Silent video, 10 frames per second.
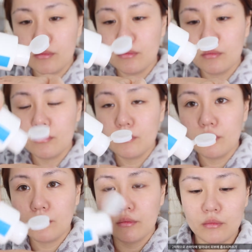
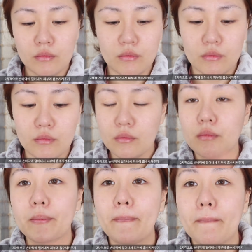차적으로는 손바닥에
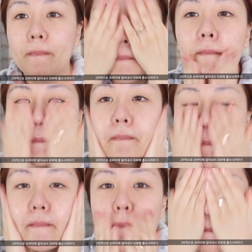덜어내서
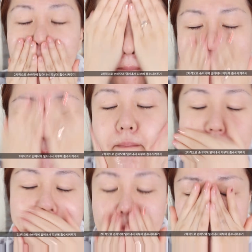한번 더 피부에
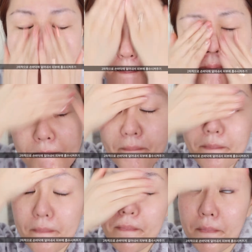흡수를 해서
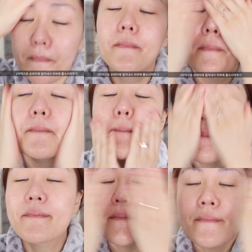수분감을
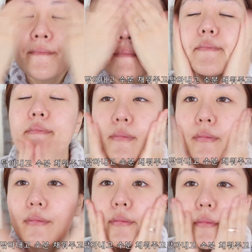줍니다.
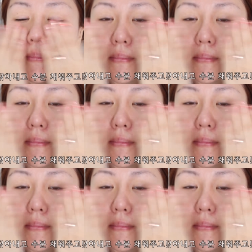확실히